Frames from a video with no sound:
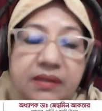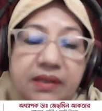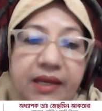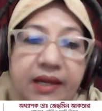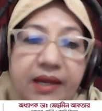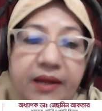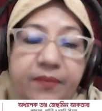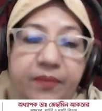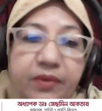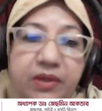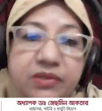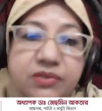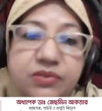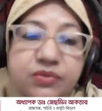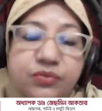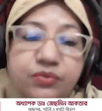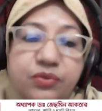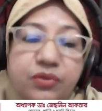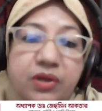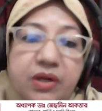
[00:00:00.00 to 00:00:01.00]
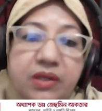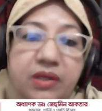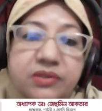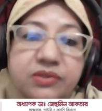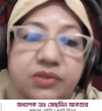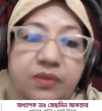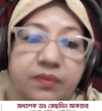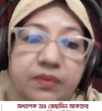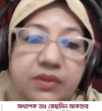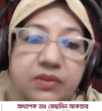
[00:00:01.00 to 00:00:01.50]
লেখাপড়া শুরু করা
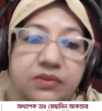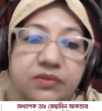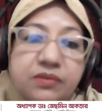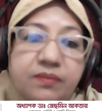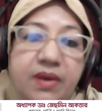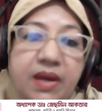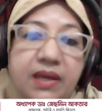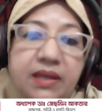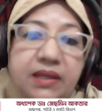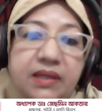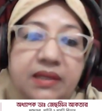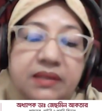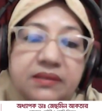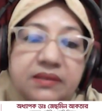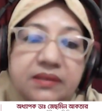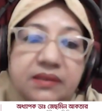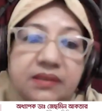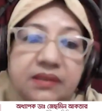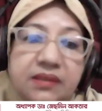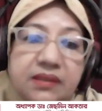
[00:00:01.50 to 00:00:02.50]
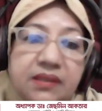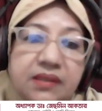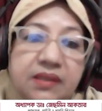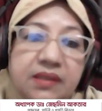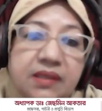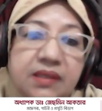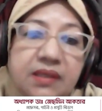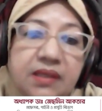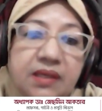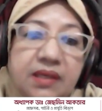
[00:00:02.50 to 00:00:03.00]
সব কিছু মায়ের হাতে
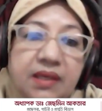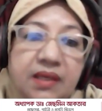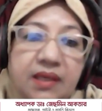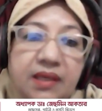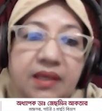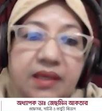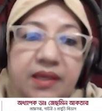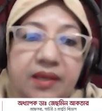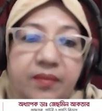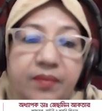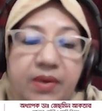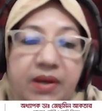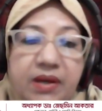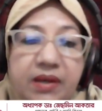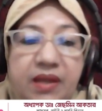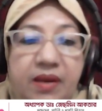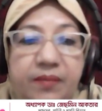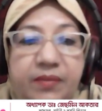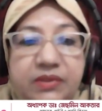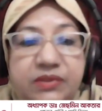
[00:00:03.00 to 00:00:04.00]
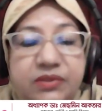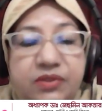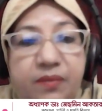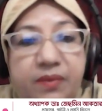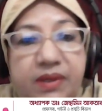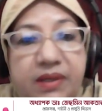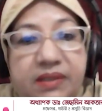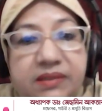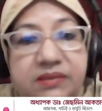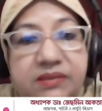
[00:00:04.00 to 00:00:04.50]
এই মাকে আমার
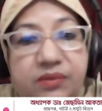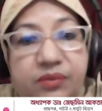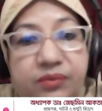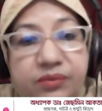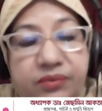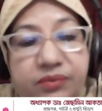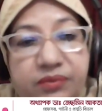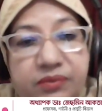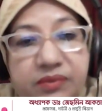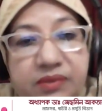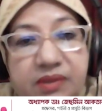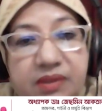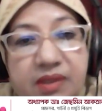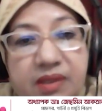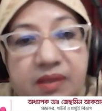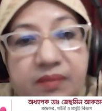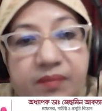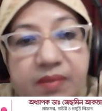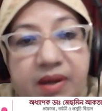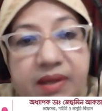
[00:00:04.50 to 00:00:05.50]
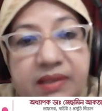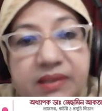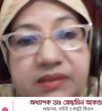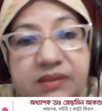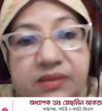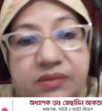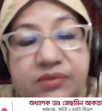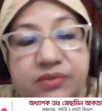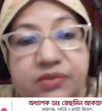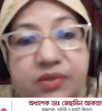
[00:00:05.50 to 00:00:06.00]
সবার কাছে অনুরোধ এই মাকে
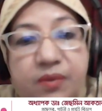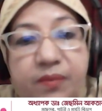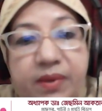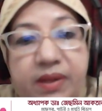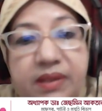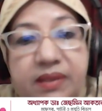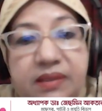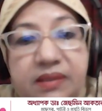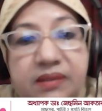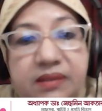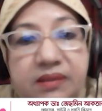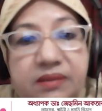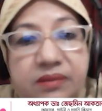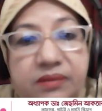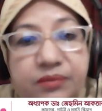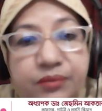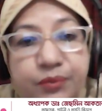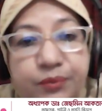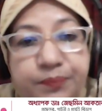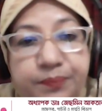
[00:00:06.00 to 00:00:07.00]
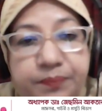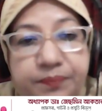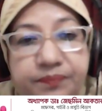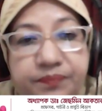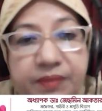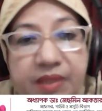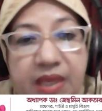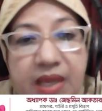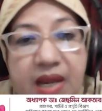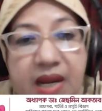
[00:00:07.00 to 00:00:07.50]
যেন সবাই খুব
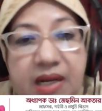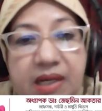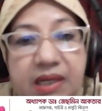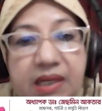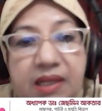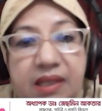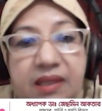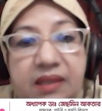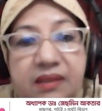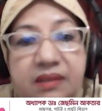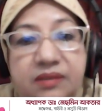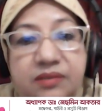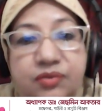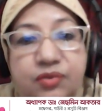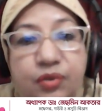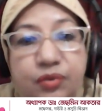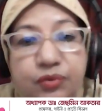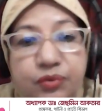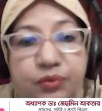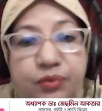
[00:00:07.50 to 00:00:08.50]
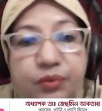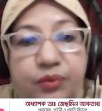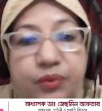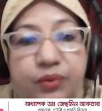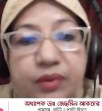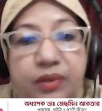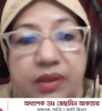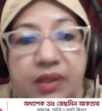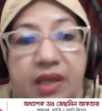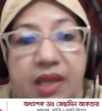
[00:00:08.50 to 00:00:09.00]
জ্ঞান নেয় যত্ন
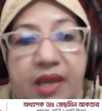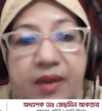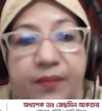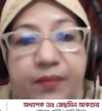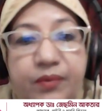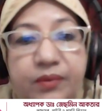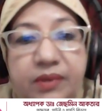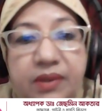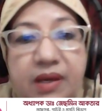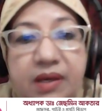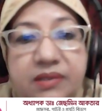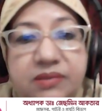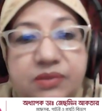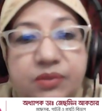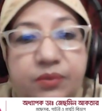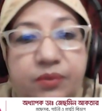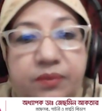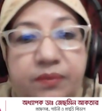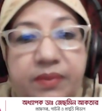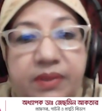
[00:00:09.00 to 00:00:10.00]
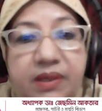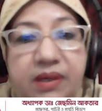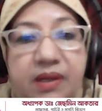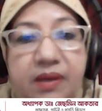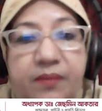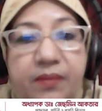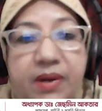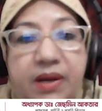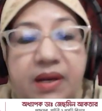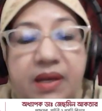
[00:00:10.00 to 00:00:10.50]
করে এমন কাজ করবেন না
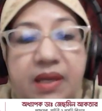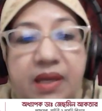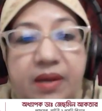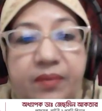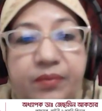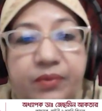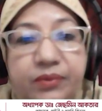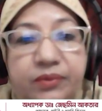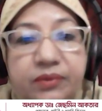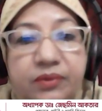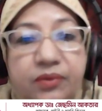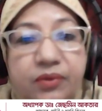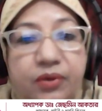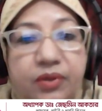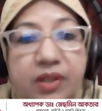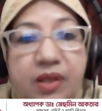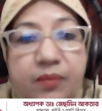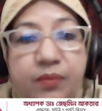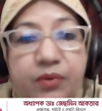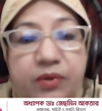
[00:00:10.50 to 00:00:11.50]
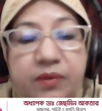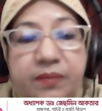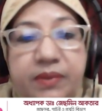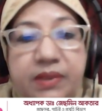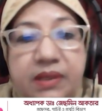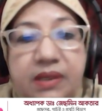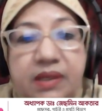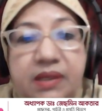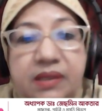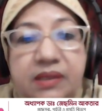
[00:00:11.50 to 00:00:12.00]
বা এমন কথা
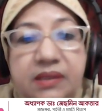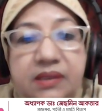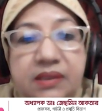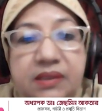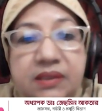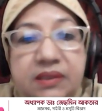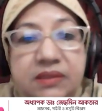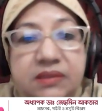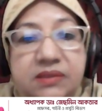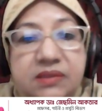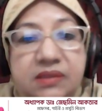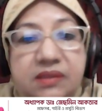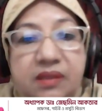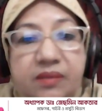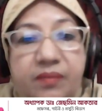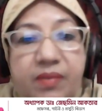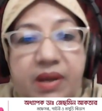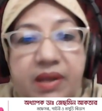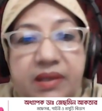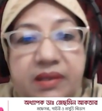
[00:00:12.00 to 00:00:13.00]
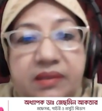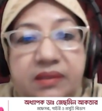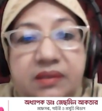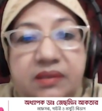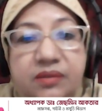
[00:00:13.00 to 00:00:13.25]
বলবেন না যেটা মায়ের